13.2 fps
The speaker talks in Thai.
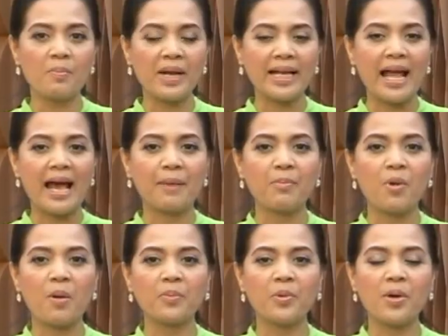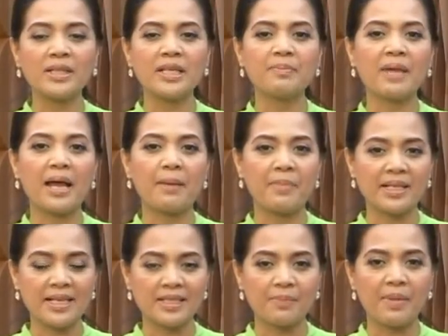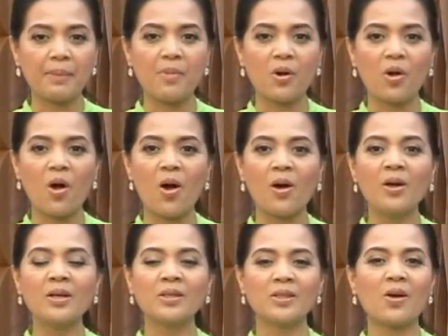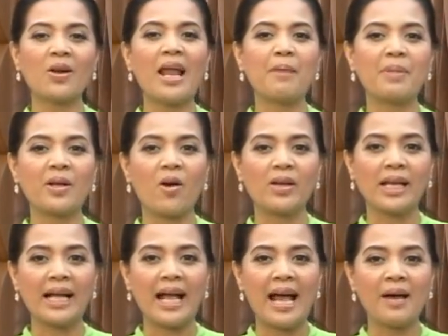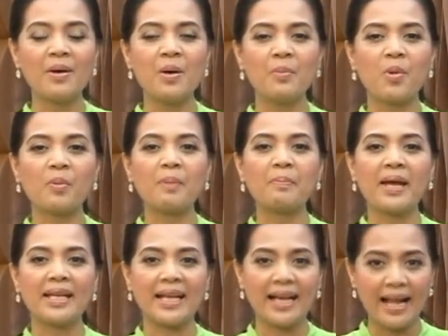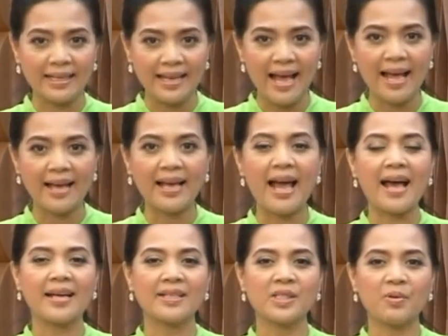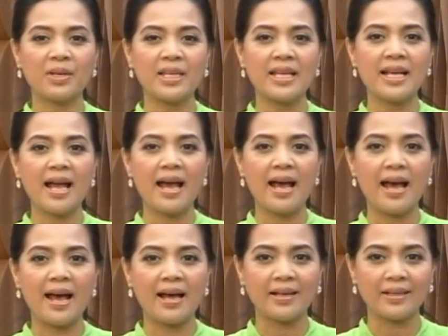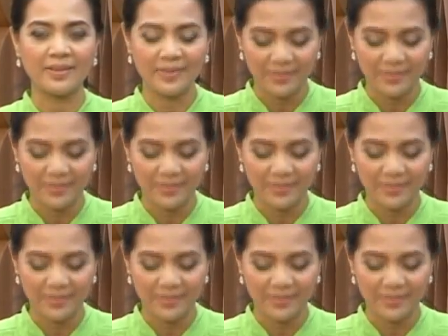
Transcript: วมรายการพร้อมด้วยทีมงานประชาสัมพันธ์มก.ต้องลาไปก่อนนะคะพบกันใหม่ในครั้งหน้าค่ะสวัสดีค่ะ